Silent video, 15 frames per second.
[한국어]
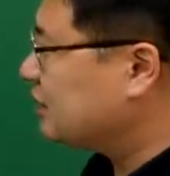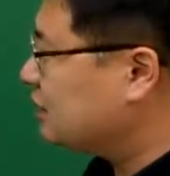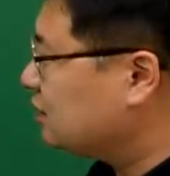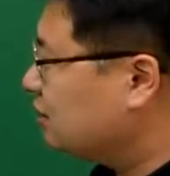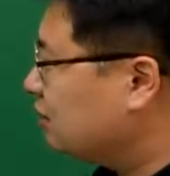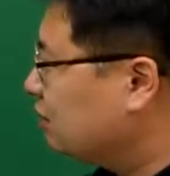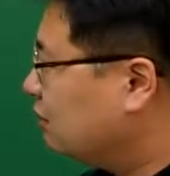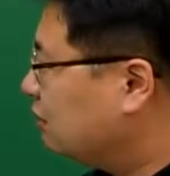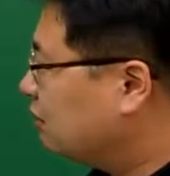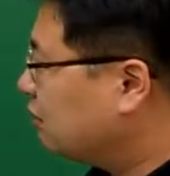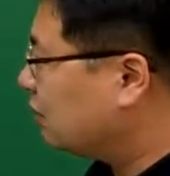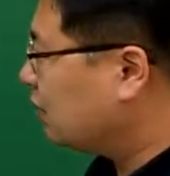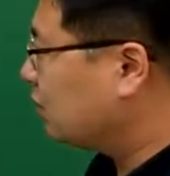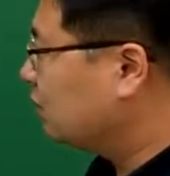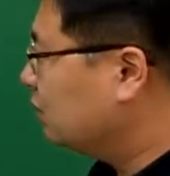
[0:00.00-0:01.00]

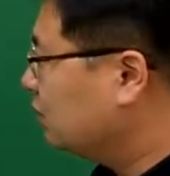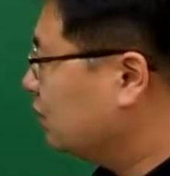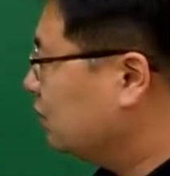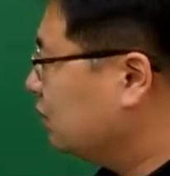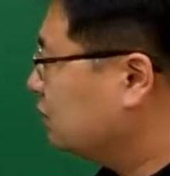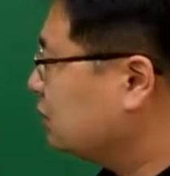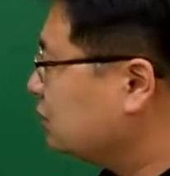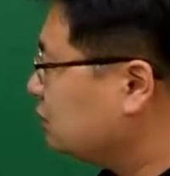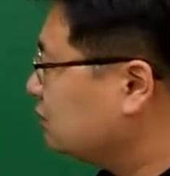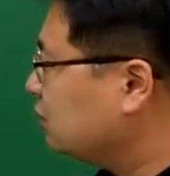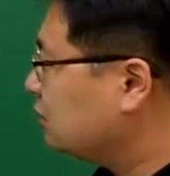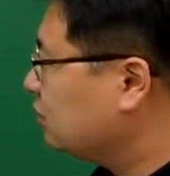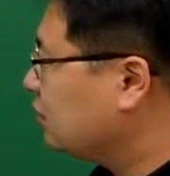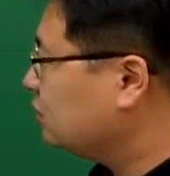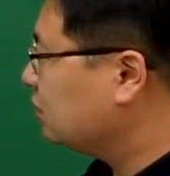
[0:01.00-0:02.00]
싫어라고
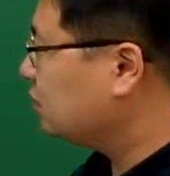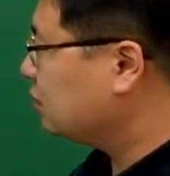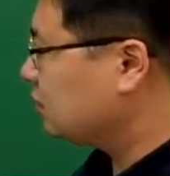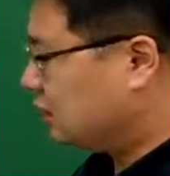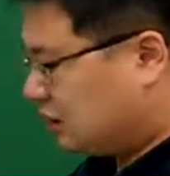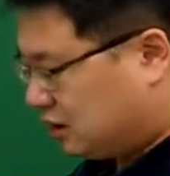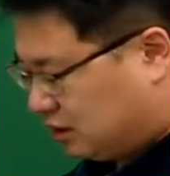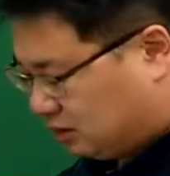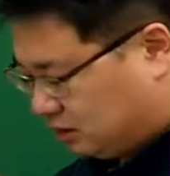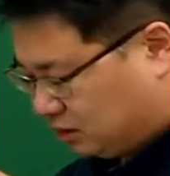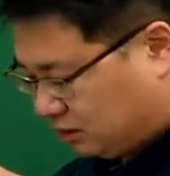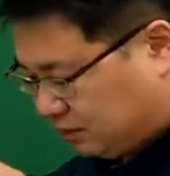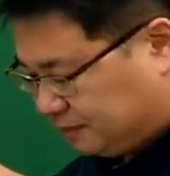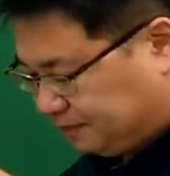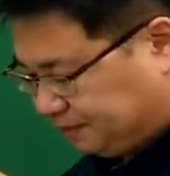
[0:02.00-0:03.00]
증명을 해줘야 되는 사안인 거죠.